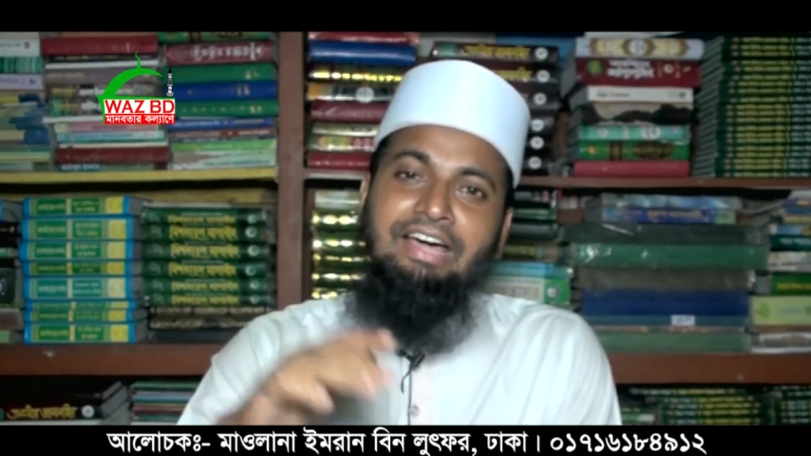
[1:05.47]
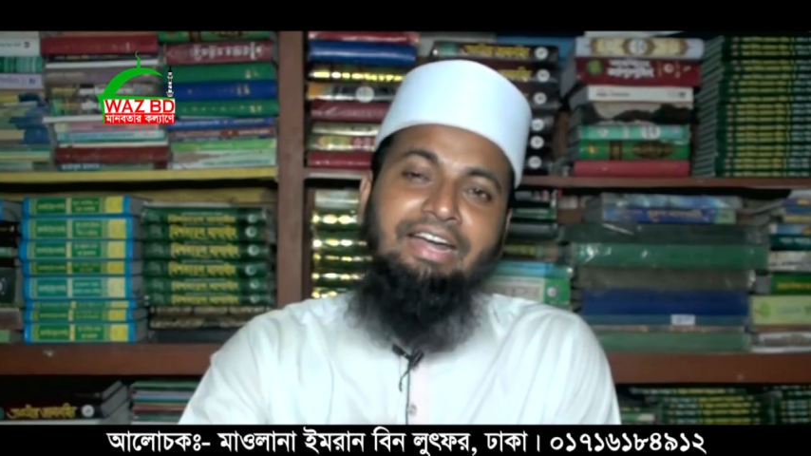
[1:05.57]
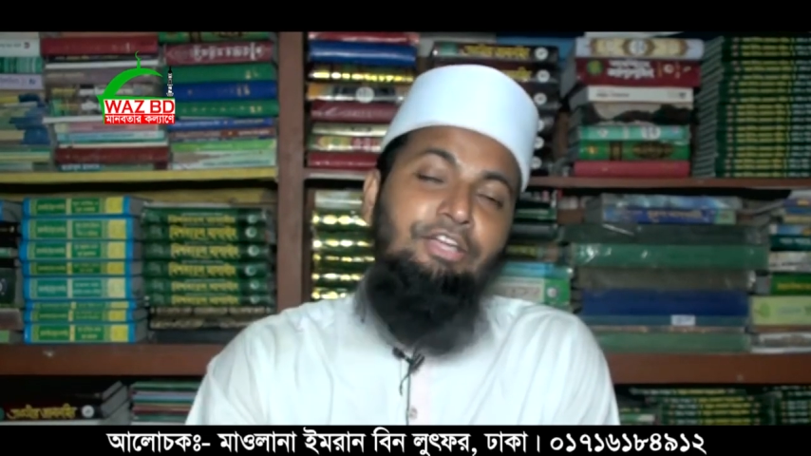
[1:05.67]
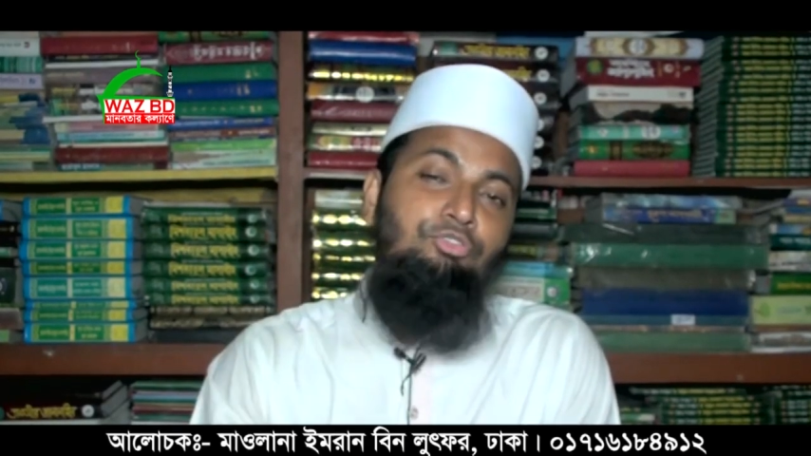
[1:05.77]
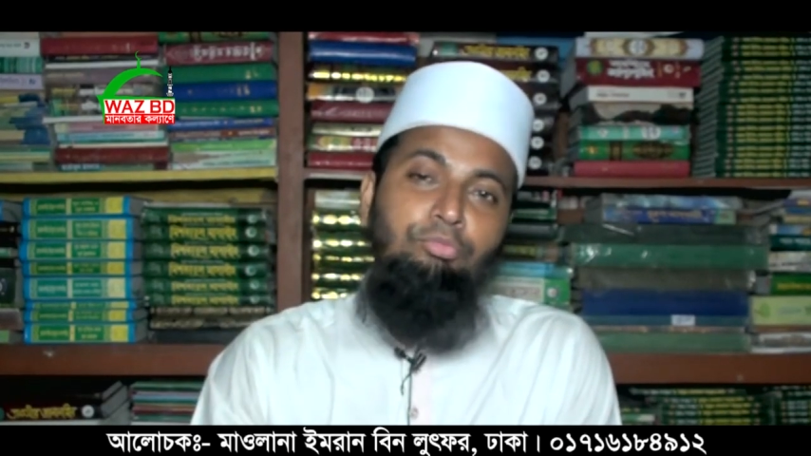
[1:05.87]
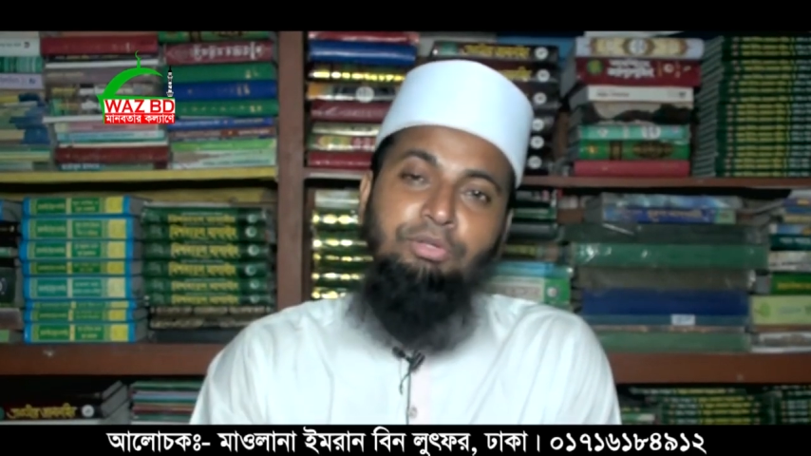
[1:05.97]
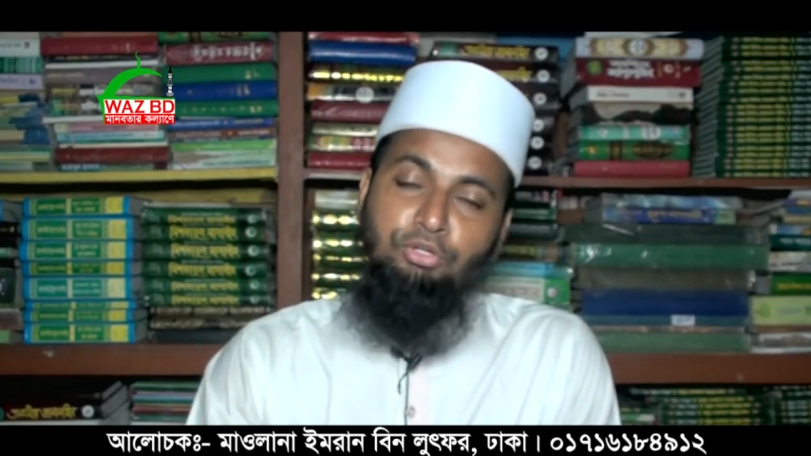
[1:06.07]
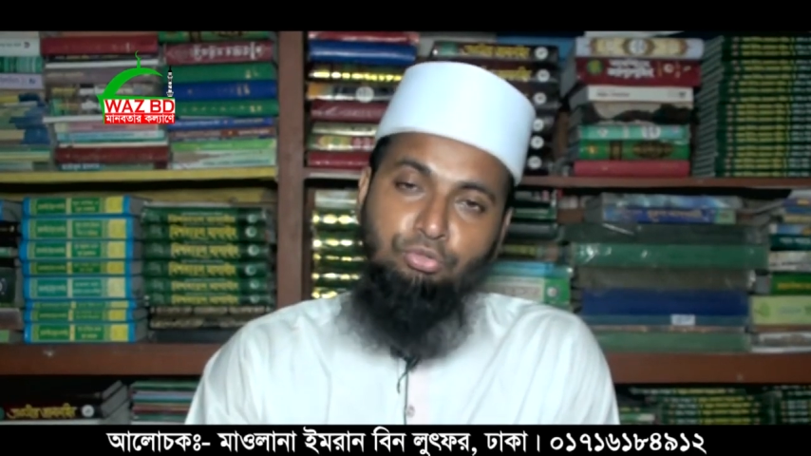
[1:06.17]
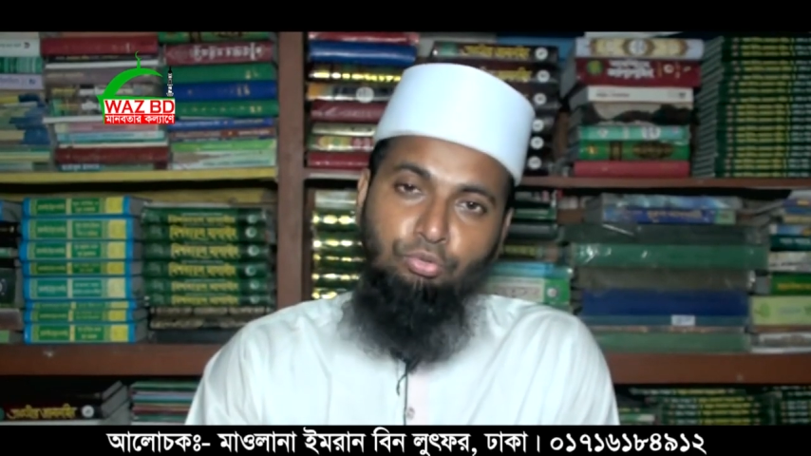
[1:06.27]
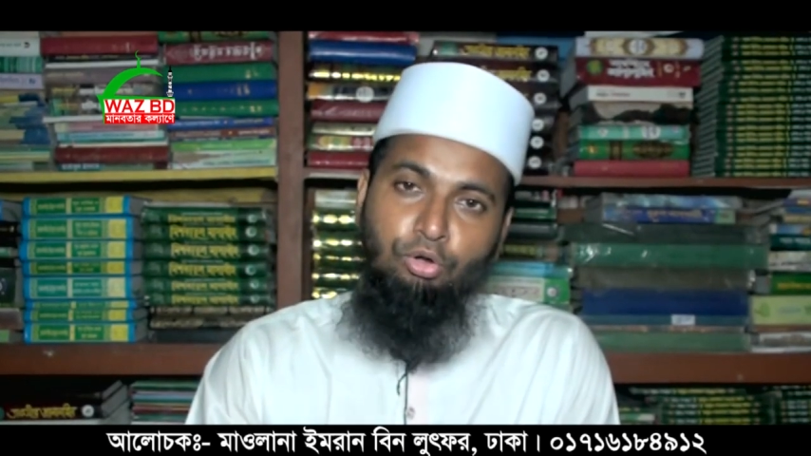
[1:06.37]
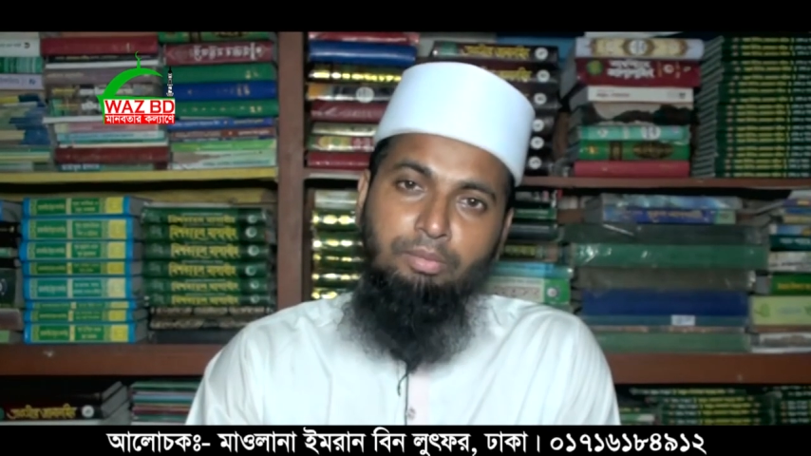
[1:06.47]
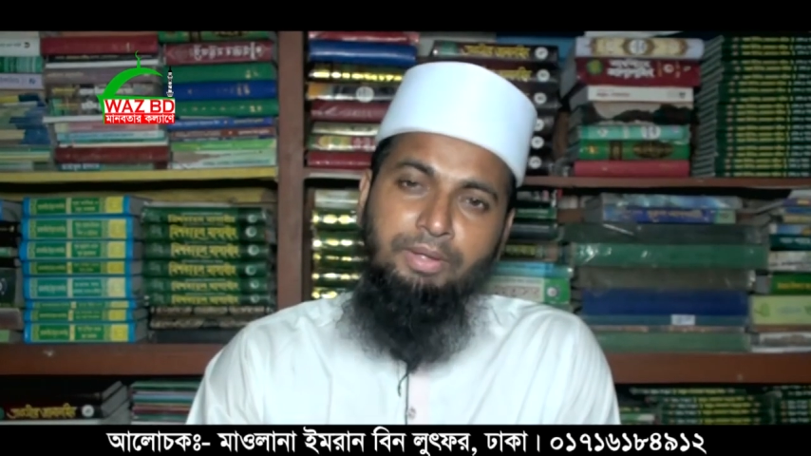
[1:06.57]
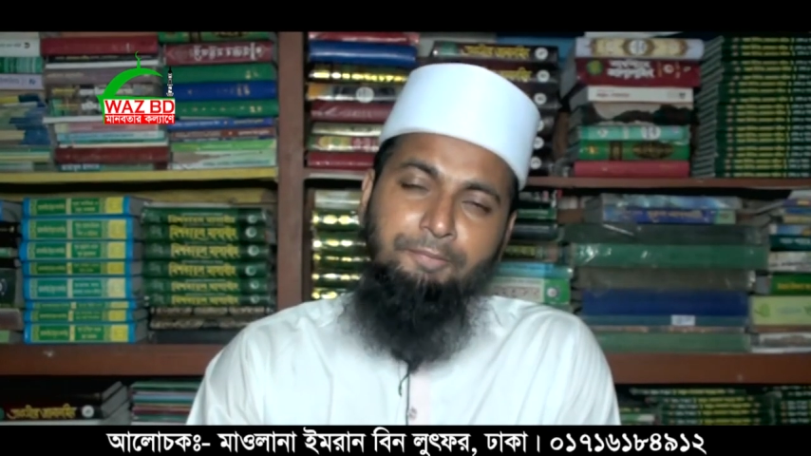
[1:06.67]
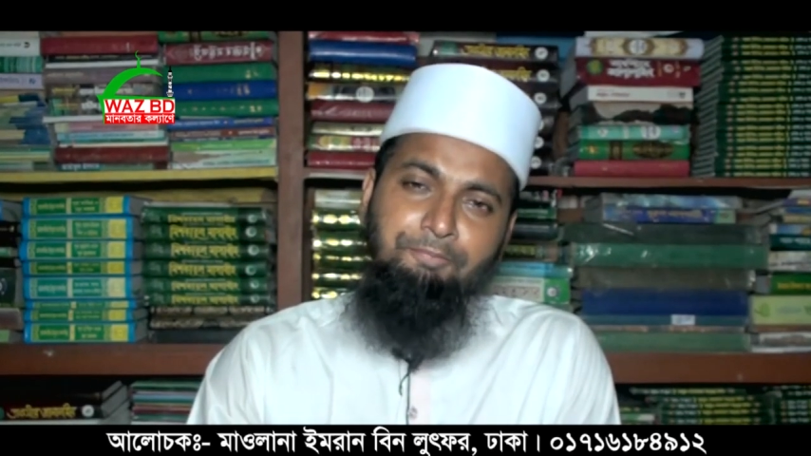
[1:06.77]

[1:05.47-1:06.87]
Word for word: দ্বারাই জমিনে শুরু হবে